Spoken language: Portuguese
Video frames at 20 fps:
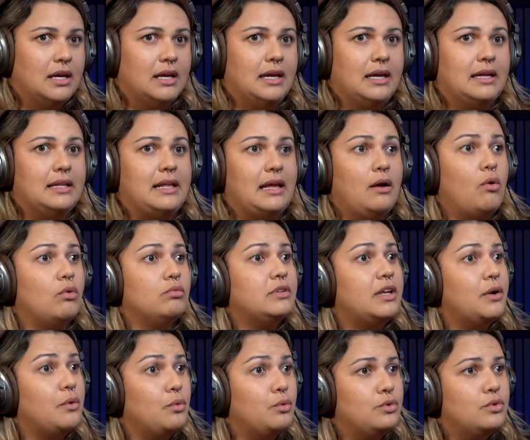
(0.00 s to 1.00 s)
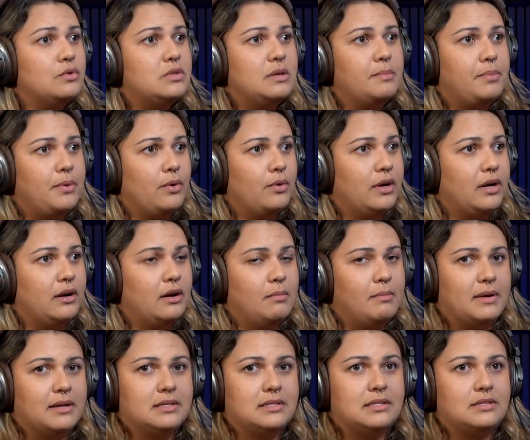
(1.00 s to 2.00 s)
e tem conteúdos e
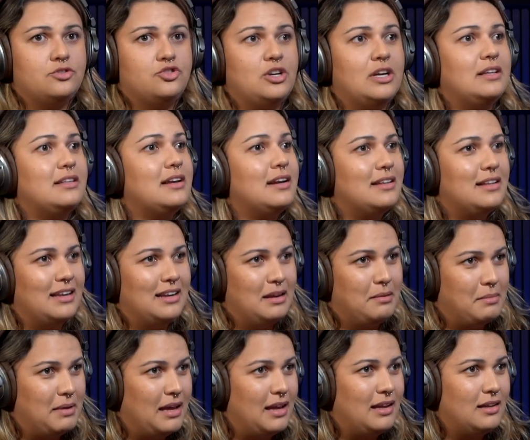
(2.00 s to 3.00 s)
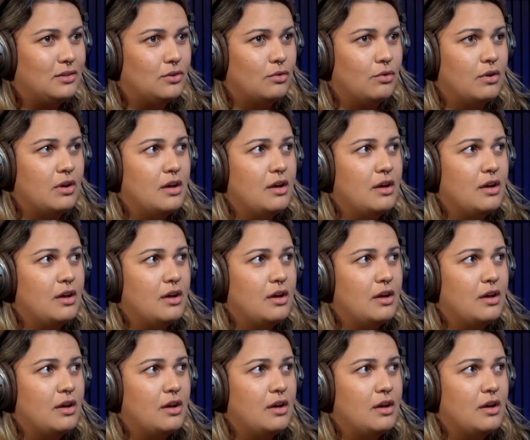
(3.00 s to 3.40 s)
programas de entretenimento,